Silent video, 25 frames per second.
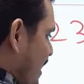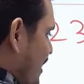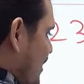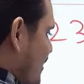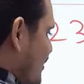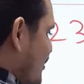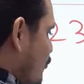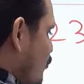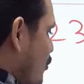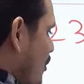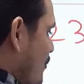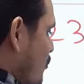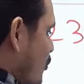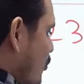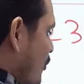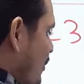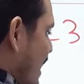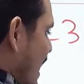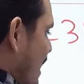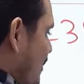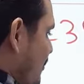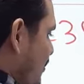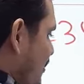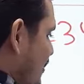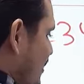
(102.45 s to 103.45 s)
इसी को हम लोग
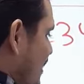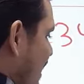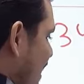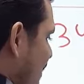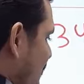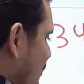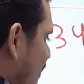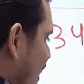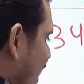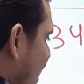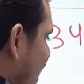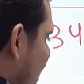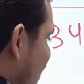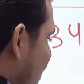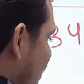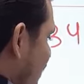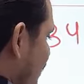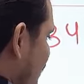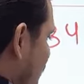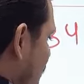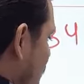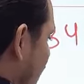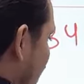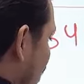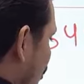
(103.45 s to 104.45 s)
क्या बोलते हैं आपका
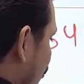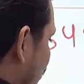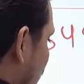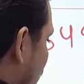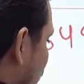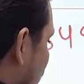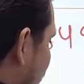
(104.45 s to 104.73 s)
पावर